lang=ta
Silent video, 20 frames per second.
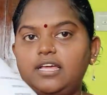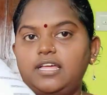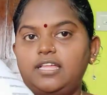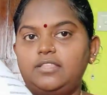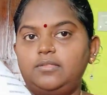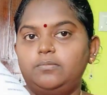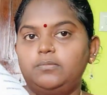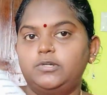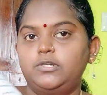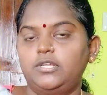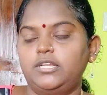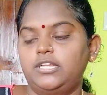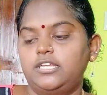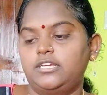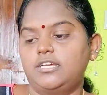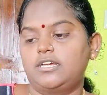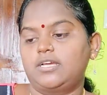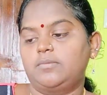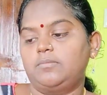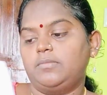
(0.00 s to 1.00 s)
அது மட்டும்
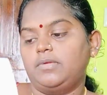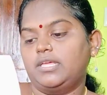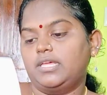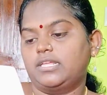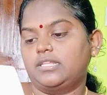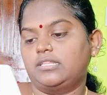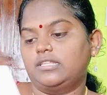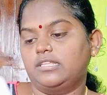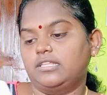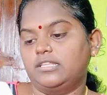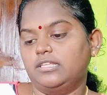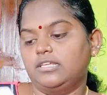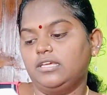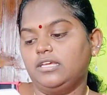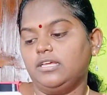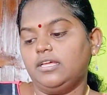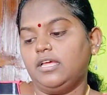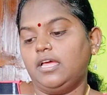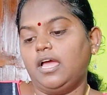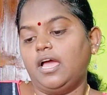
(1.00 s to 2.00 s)
எனக்கு கம்மியாக இருந்தது
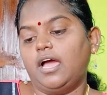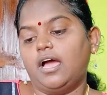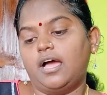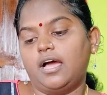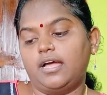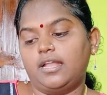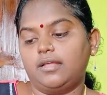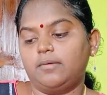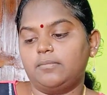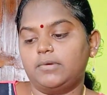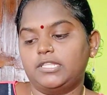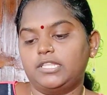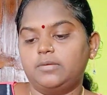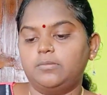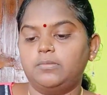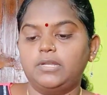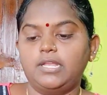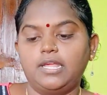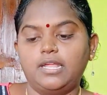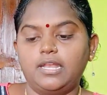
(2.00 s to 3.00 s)
ஆனால்
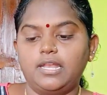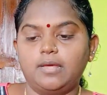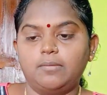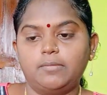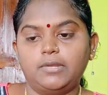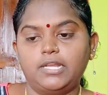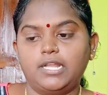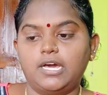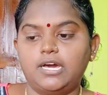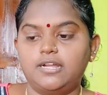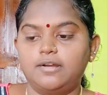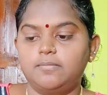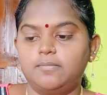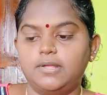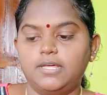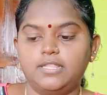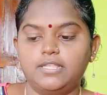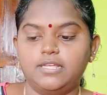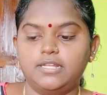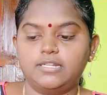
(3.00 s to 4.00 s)
மற்றபடி எல்லாமே
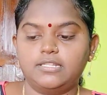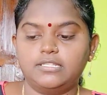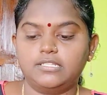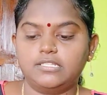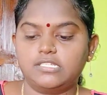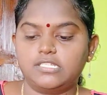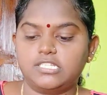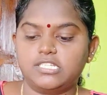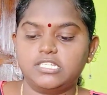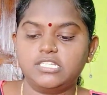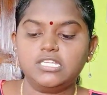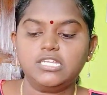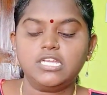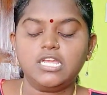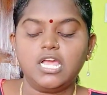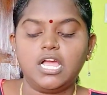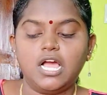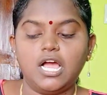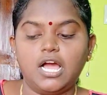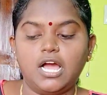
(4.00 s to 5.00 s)
நார்மலாக தான் இருந்துச்சு
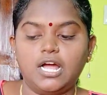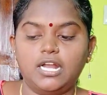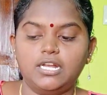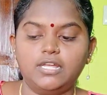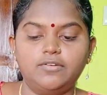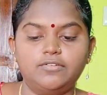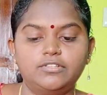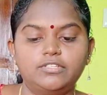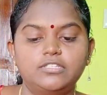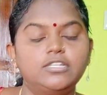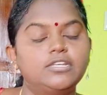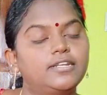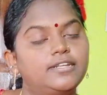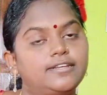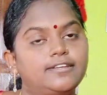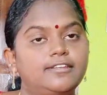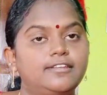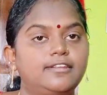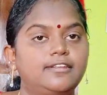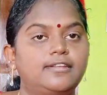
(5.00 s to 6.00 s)
ஆனால் வந்து
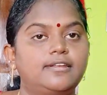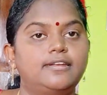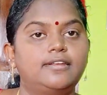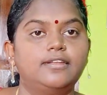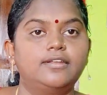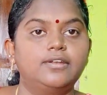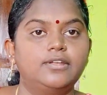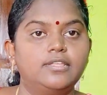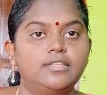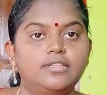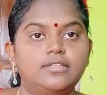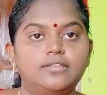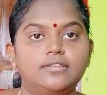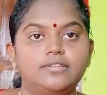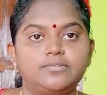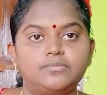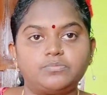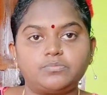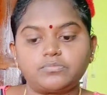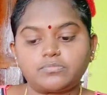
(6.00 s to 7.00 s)
எனக்கு நீட் கட்டி இருந்தது
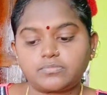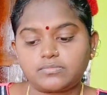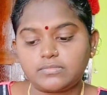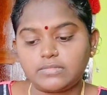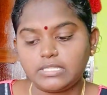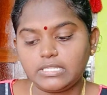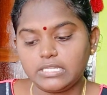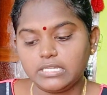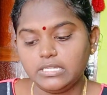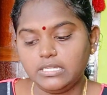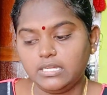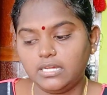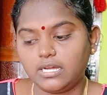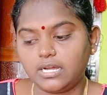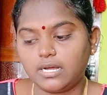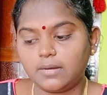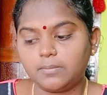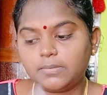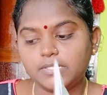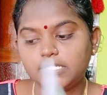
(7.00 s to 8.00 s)

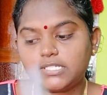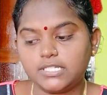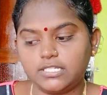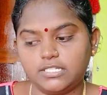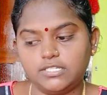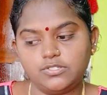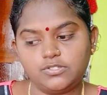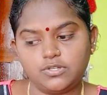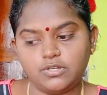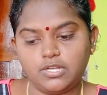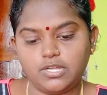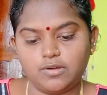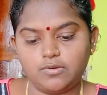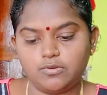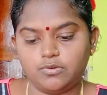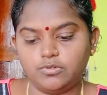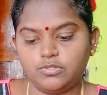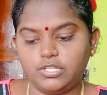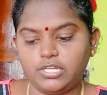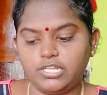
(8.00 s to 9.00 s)
அப்போ சரின்னு சொல்லி
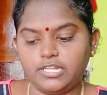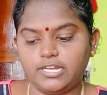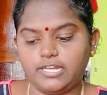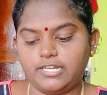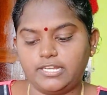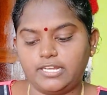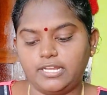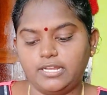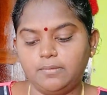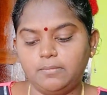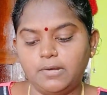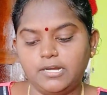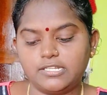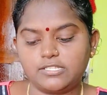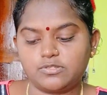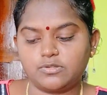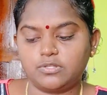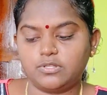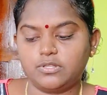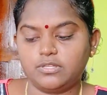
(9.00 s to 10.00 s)
அவங்க வந்து நிறைய
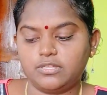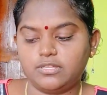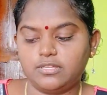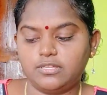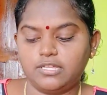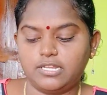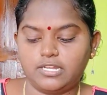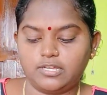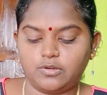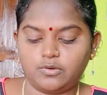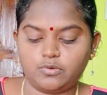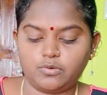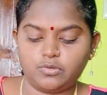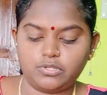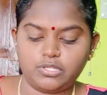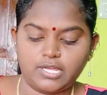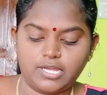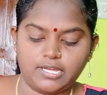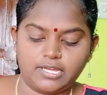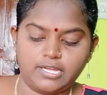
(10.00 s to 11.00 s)
டேப்லெட்ஸ் வந்து எனக்கு
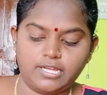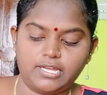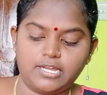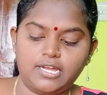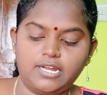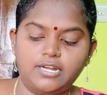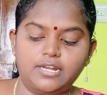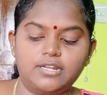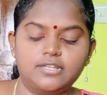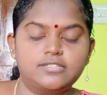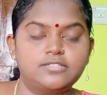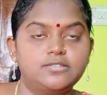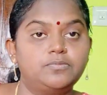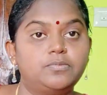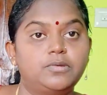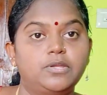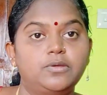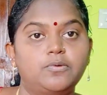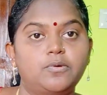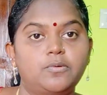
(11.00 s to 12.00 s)
கொடுத்தாங்க
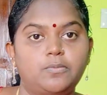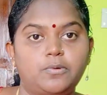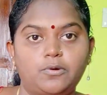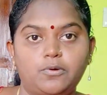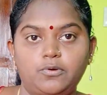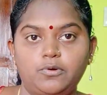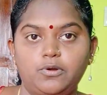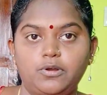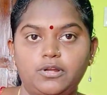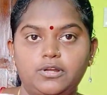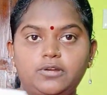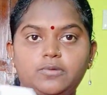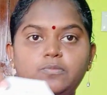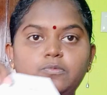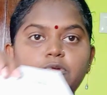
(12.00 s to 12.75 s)
கான்ட்ராசெப்டிவ் அப்புறம் ஒன்று ரெண்டு